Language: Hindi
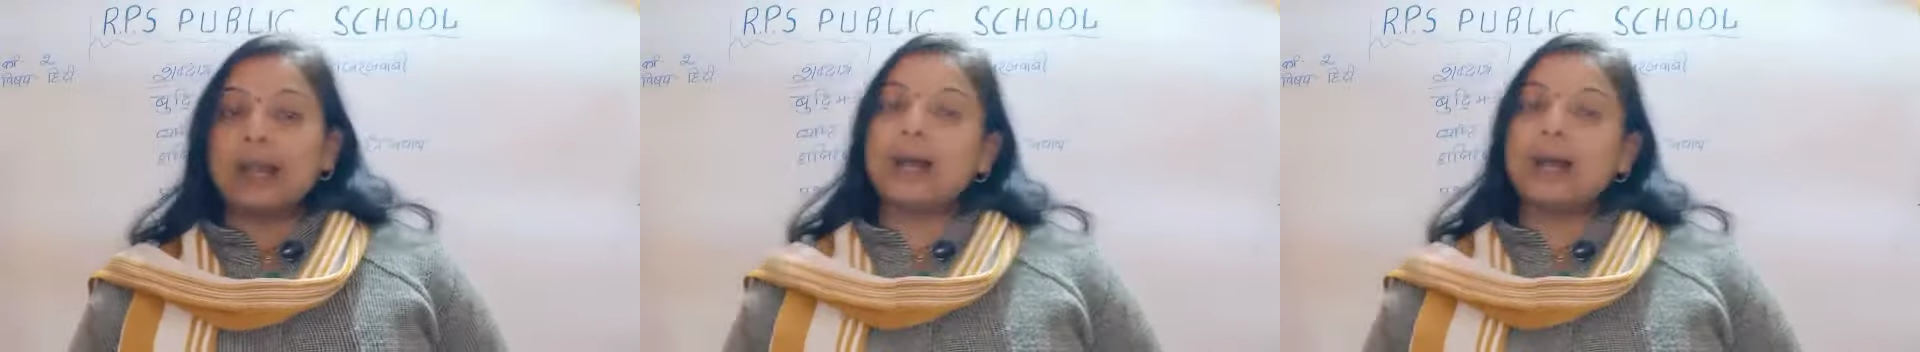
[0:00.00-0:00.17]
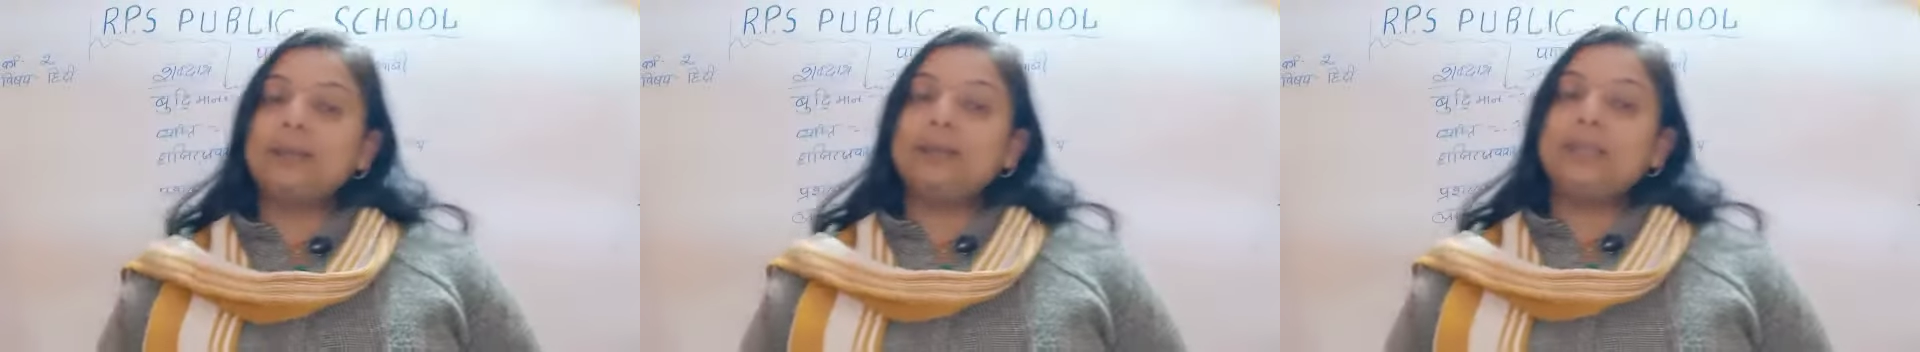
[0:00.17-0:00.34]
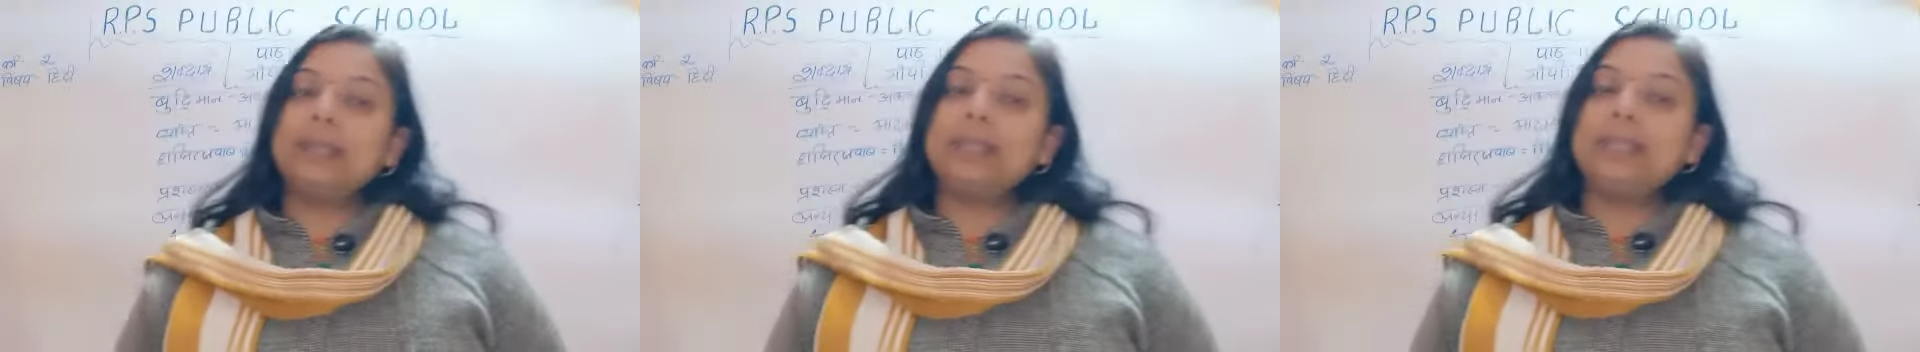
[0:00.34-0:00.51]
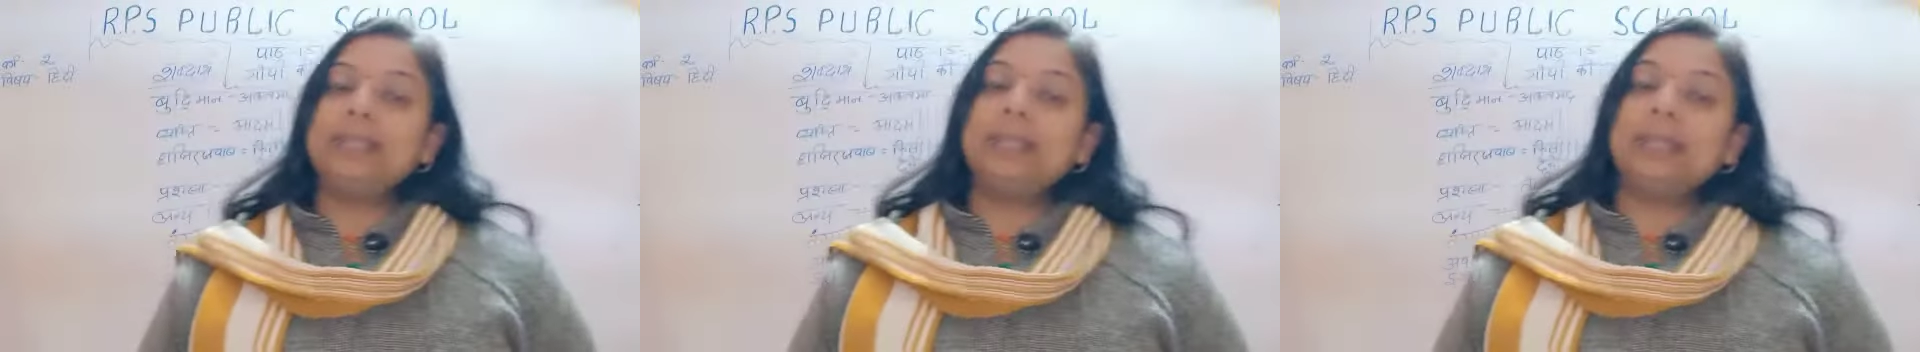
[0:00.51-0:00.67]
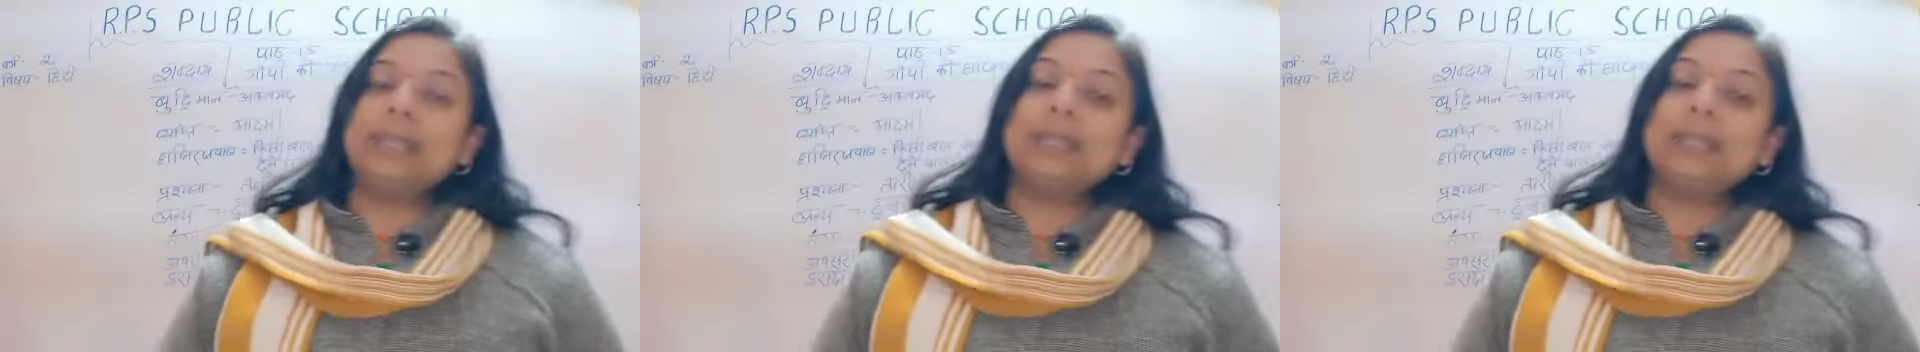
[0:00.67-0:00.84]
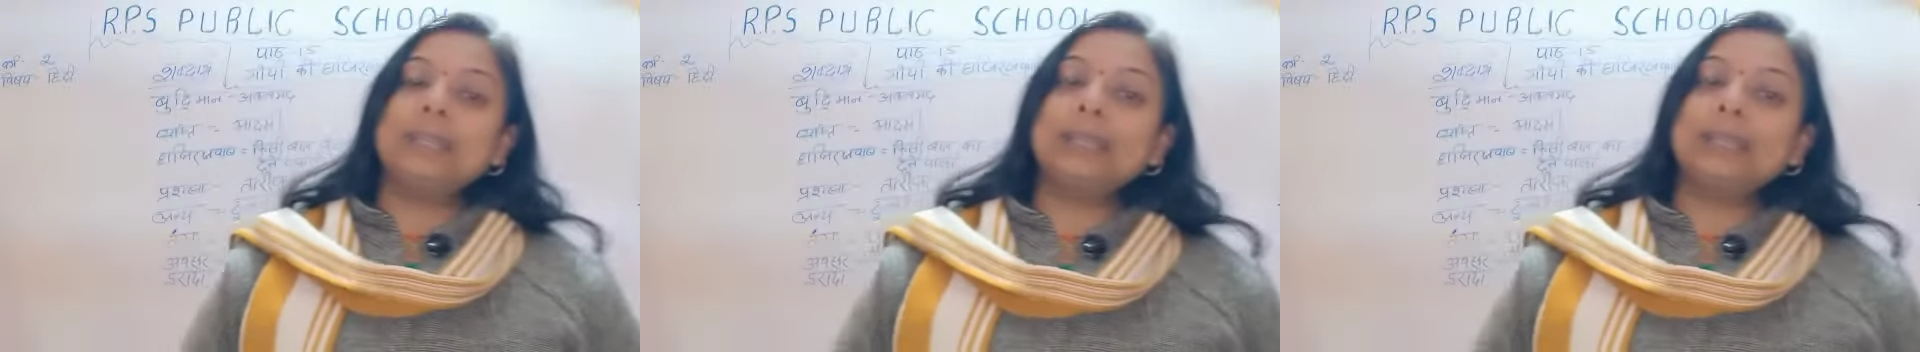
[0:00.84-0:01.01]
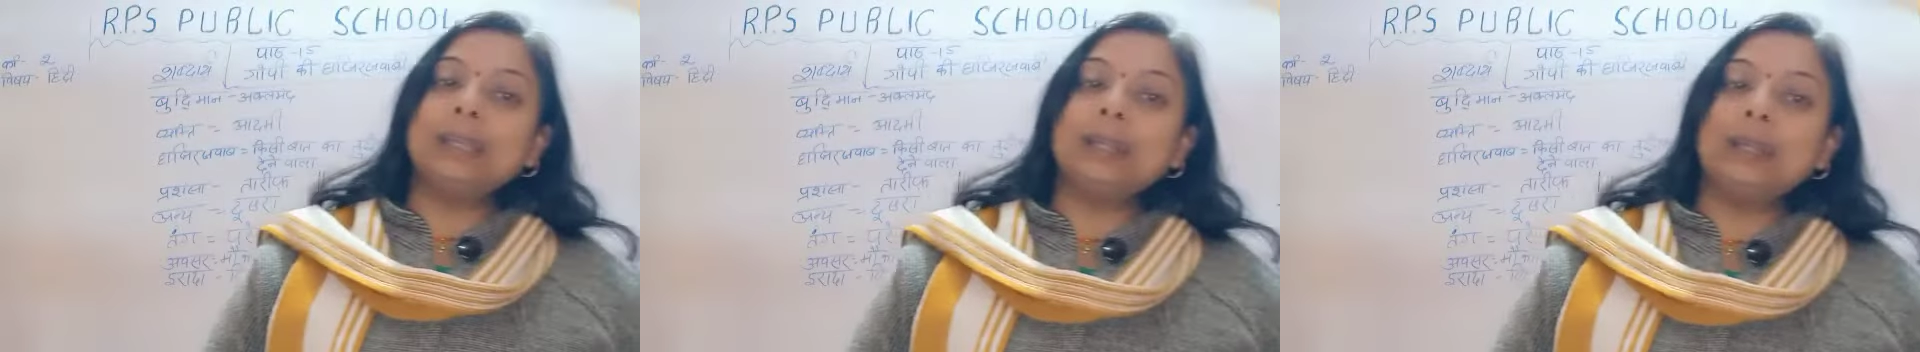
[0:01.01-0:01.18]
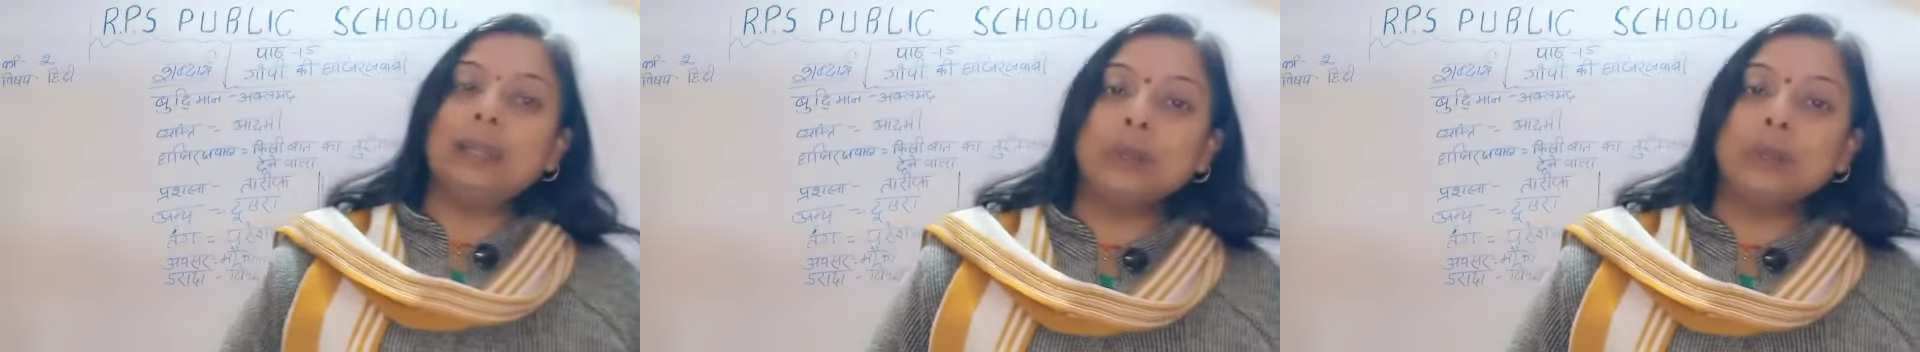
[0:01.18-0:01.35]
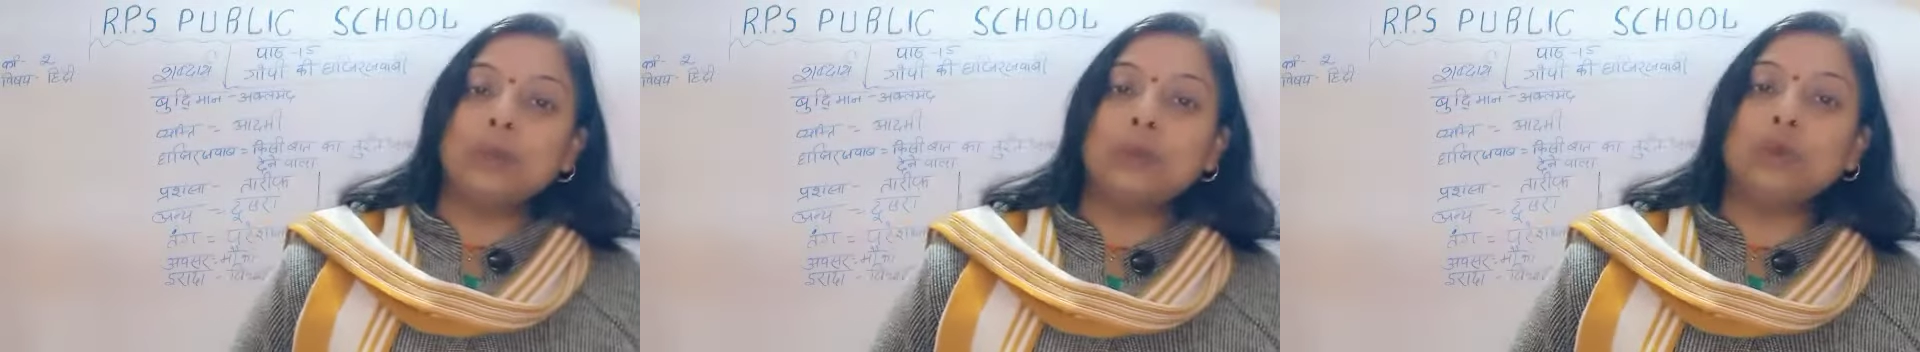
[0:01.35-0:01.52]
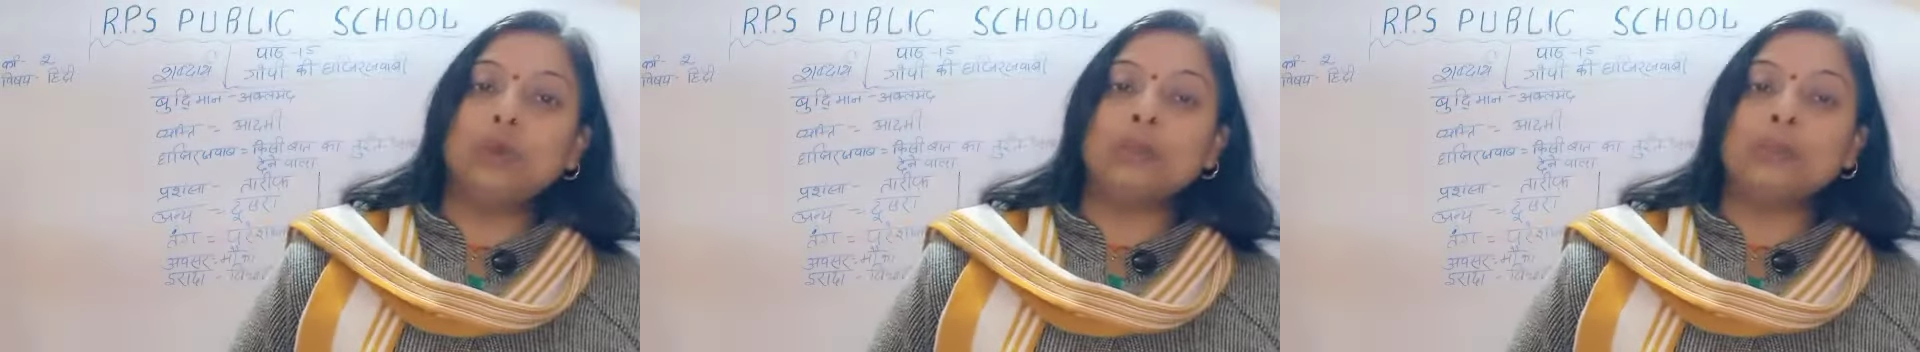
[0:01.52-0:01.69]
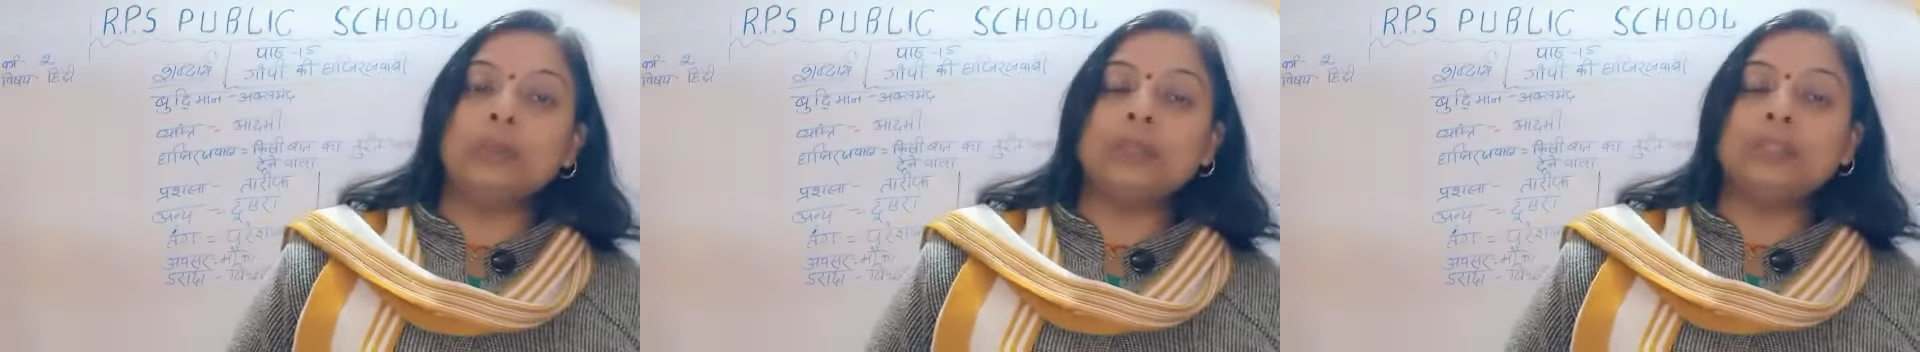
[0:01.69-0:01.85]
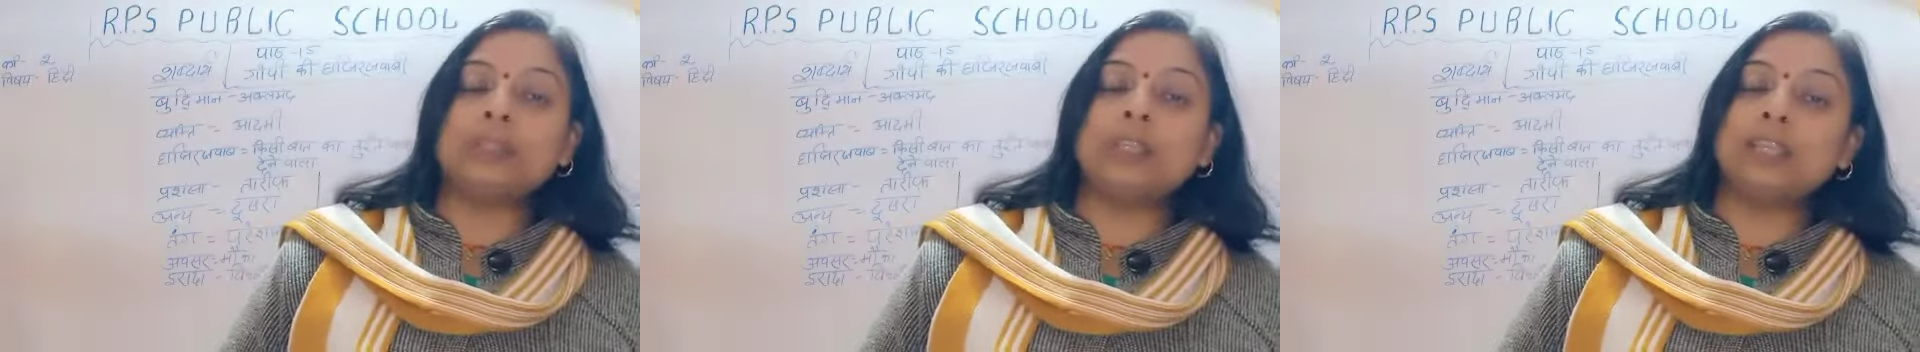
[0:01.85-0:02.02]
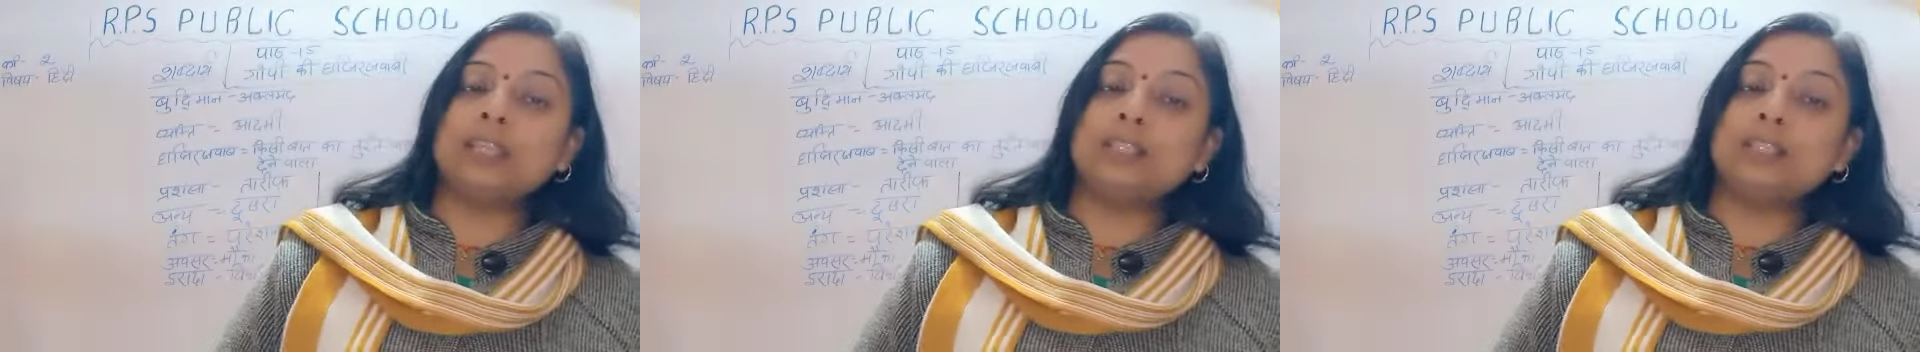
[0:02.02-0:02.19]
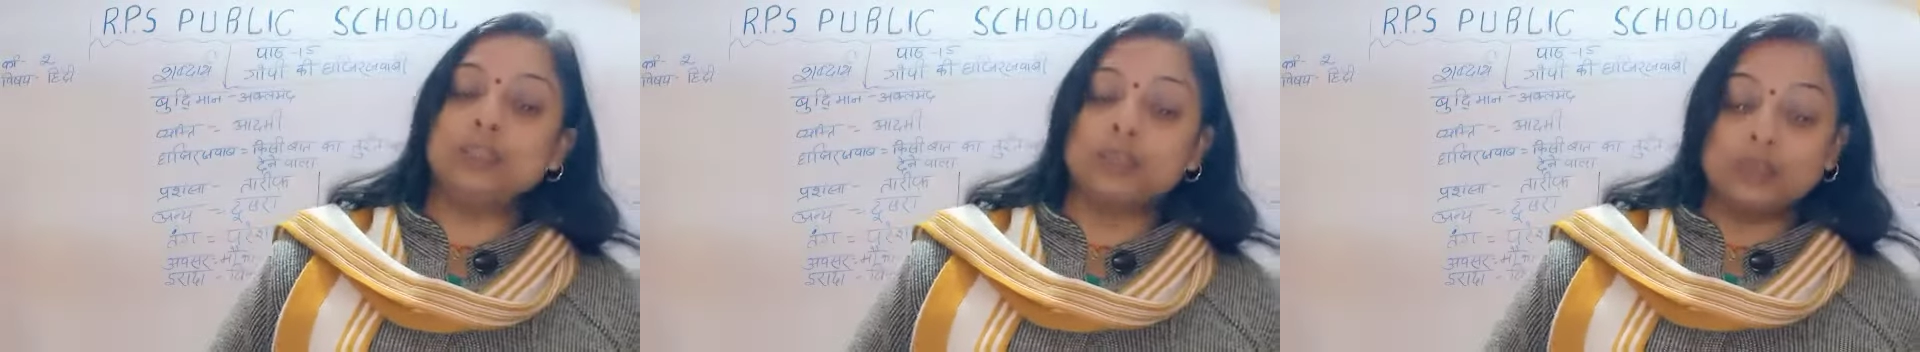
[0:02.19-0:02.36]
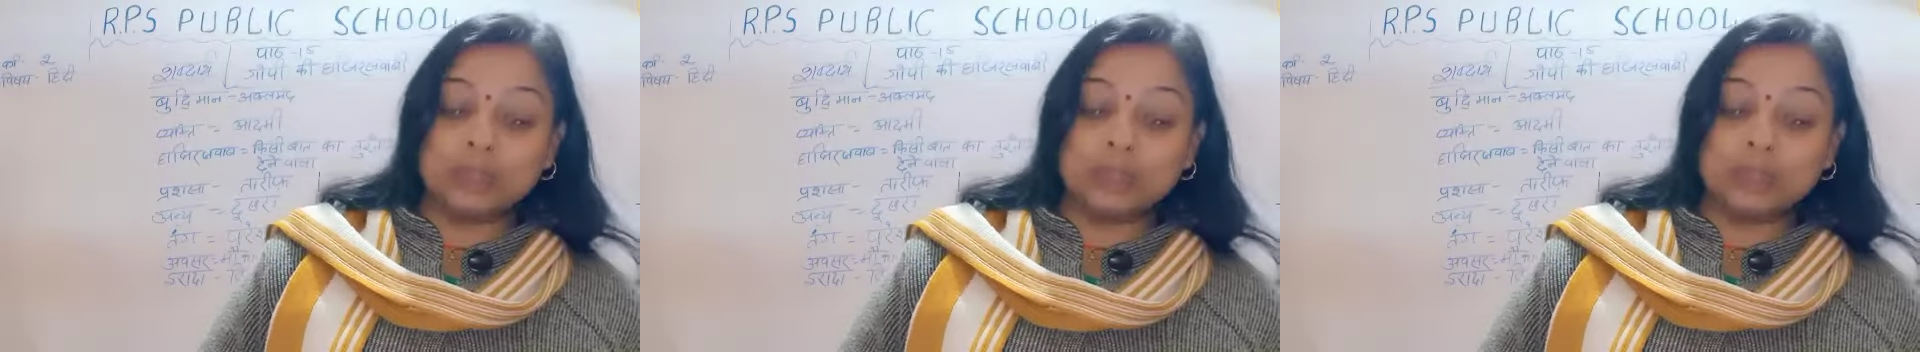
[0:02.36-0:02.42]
अब देखिए कि गोपी सेठ जी